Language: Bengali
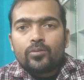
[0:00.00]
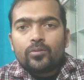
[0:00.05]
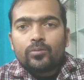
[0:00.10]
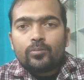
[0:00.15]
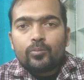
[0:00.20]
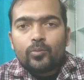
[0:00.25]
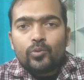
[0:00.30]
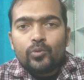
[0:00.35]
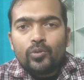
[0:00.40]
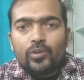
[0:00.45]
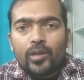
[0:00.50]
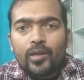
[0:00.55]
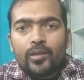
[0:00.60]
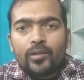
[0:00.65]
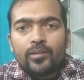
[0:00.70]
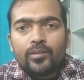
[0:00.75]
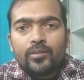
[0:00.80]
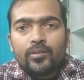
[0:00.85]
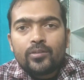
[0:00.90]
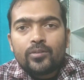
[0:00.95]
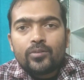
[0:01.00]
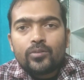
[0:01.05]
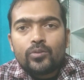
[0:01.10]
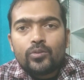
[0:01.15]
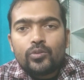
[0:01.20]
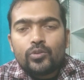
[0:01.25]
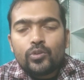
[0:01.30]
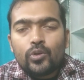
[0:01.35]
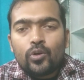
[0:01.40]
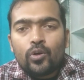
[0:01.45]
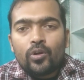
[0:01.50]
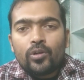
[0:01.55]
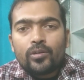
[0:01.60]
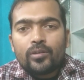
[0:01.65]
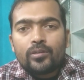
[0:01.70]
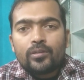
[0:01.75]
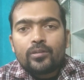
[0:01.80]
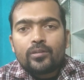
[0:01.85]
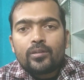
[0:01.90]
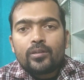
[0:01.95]
বন্ধুরা জ্বর
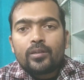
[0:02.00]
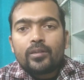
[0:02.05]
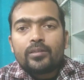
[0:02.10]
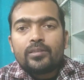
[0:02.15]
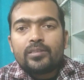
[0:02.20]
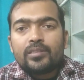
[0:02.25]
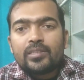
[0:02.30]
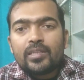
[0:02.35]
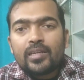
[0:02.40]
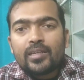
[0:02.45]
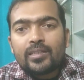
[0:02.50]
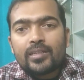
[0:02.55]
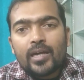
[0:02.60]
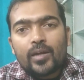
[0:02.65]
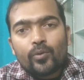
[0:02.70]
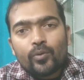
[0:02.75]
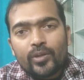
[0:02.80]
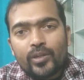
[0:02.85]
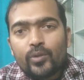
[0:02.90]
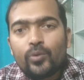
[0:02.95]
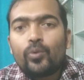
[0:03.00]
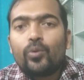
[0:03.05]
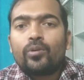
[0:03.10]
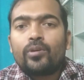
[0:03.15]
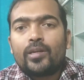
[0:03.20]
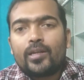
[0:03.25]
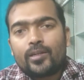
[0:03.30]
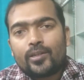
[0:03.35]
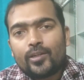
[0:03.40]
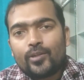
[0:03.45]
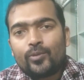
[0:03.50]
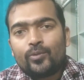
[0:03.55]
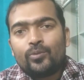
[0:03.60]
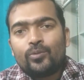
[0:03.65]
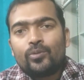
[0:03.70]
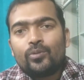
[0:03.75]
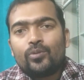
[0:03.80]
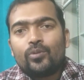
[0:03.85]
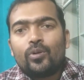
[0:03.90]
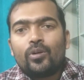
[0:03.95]
যে কারণেই হোক না কেন
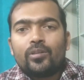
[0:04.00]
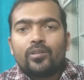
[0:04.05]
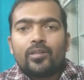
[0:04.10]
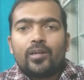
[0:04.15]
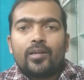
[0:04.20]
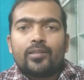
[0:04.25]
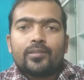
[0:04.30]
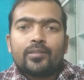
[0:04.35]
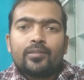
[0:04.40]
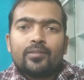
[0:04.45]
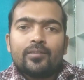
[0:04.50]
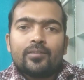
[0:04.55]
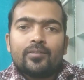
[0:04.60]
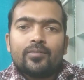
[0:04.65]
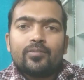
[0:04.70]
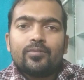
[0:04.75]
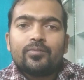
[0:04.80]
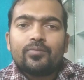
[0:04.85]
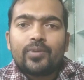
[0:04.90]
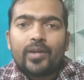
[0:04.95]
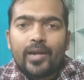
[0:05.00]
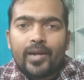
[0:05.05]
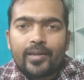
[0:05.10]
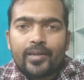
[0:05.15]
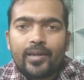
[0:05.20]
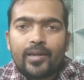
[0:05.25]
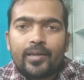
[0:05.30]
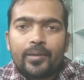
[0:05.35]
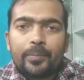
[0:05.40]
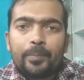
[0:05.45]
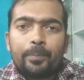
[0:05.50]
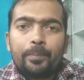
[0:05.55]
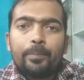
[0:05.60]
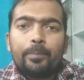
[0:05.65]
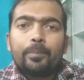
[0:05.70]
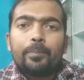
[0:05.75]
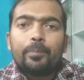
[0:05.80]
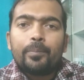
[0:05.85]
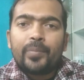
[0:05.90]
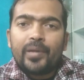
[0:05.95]
অর্থাৎ ভাইরাল
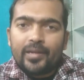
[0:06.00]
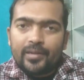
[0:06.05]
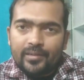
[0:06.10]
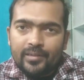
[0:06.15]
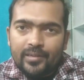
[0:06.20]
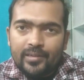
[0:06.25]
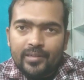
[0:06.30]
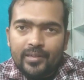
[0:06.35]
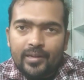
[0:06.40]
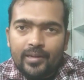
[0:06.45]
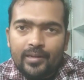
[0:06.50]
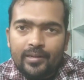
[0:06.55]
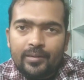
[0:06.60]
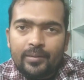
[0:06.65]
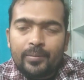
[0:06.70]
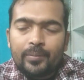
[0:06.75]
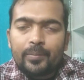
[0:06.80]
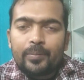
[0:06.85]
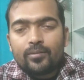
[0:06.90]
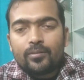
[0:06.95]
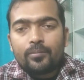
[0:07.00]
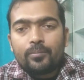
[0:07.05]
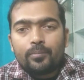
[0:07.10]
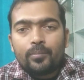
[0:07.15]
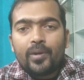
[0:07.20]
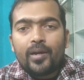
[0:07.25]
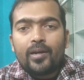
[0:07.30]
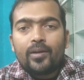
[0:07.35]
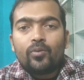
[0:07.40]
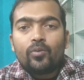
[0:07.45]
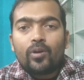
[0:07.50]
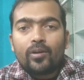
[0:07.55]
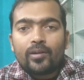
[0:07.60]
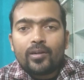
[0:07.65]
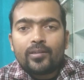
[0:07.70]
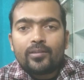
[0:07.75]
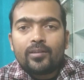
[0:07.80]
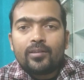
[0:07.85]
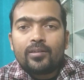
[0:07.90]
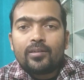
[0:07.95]
ব্যাকটেরিয়াল বা হঠাৎ
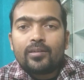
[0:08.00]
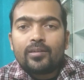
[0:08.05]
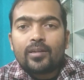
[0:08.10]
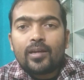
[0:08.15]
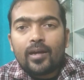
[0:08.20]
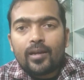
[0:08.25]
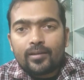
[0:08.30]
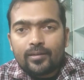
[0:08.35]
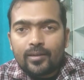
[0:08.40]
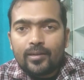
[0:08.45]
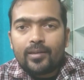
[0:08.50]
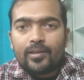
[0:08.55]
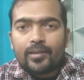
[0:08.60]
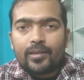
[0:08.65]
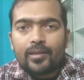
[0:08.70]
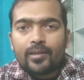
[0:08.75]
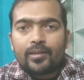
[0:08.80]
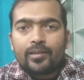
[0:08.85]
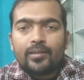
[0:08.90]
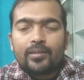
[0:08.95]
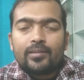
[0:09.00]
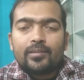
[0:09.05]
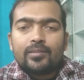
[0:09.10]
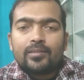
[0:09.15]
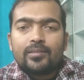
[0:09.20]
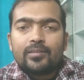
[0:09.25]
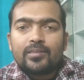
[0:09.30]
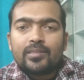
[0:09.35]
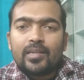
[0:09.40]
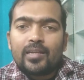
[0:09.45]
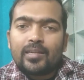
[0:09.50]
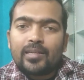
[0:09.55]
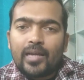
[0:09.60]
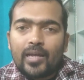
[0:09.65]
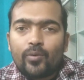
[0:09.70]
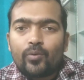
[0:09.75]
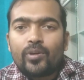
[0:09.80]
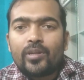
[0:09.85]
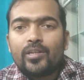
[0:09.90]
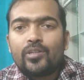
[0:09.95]
ঠান্ডা লেগে যে
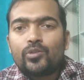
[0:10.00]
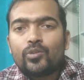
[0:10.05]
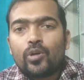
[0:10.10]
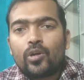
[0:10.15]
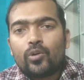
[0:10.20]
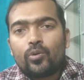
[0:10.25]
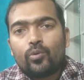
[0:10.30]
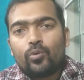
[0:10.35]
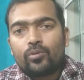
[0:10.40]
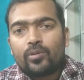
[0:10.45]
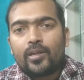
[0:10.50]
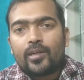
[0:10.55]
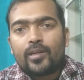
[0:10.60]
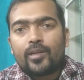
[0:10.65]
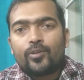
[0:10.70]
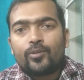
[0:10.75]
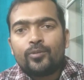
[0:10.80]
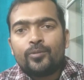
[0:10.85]
কারণেই জ্বর হোক না কেন